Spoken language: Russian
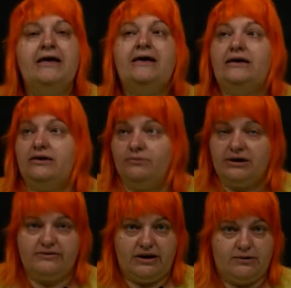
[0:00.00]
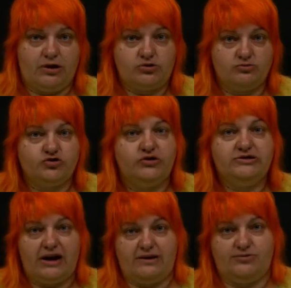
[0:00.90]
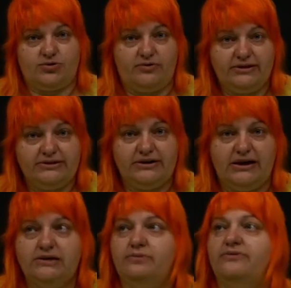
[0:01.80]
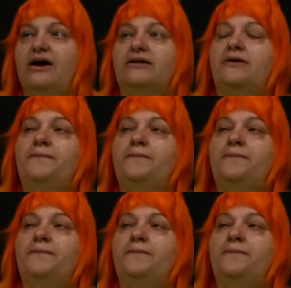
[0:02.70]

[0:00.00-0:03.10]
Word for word: И мы говорим о том, что идеального руководителя не бывает.